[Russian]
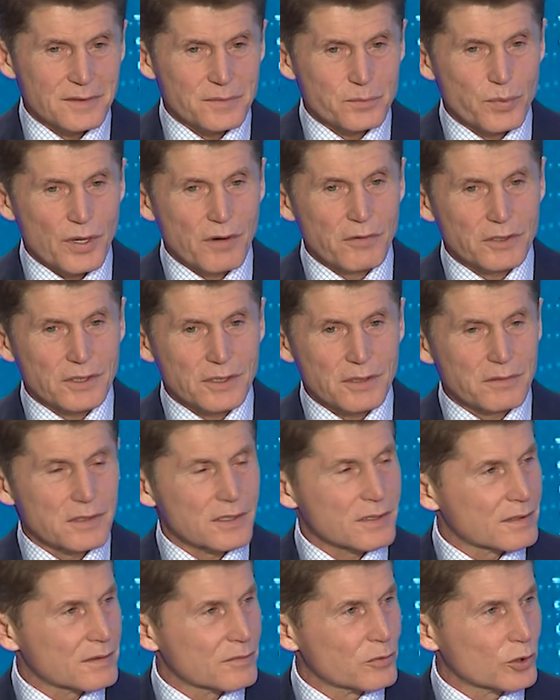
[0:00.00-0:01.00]

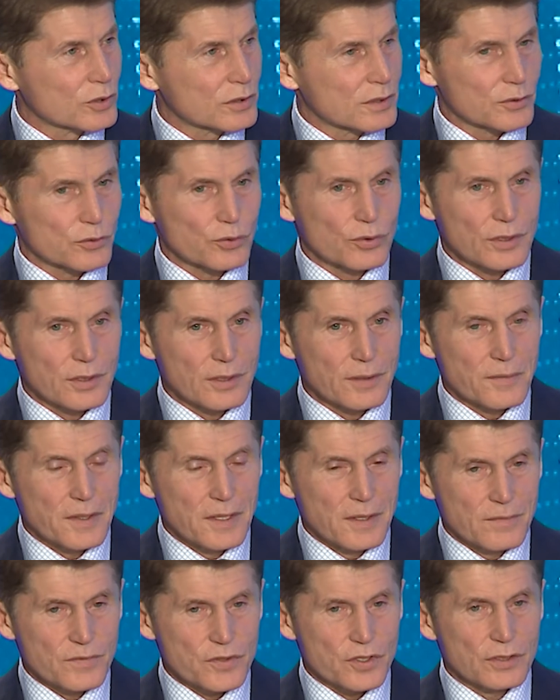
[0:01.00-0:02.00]
паводковых вод, которая
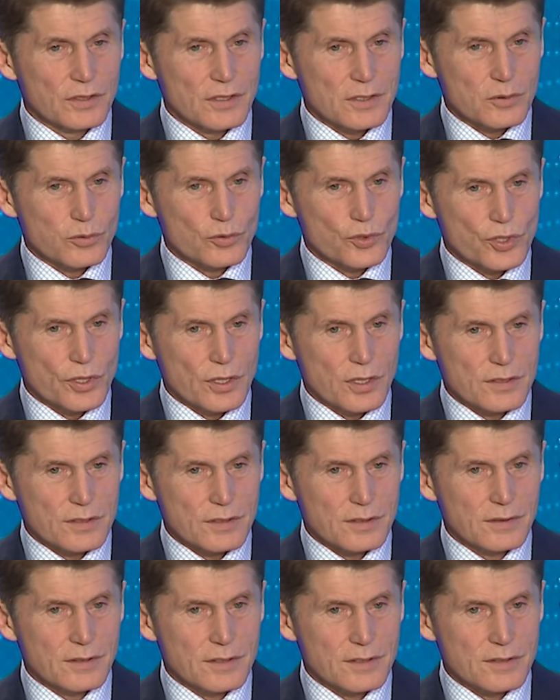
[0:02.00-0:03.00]
всегда случается и
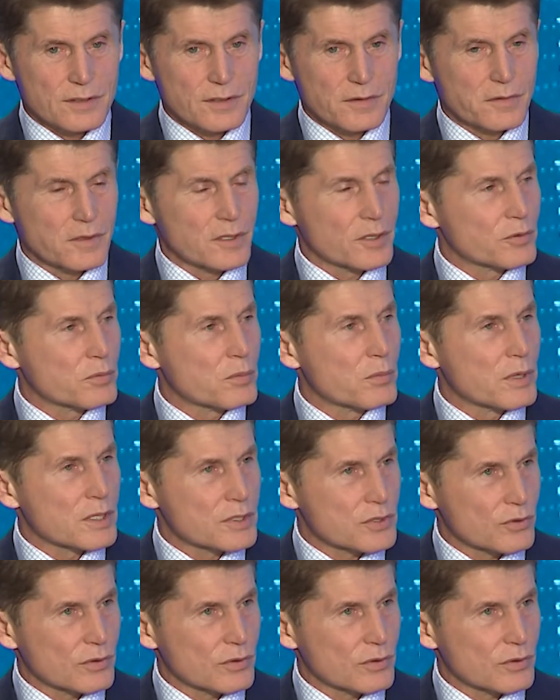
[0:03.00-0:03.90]
доставляет массу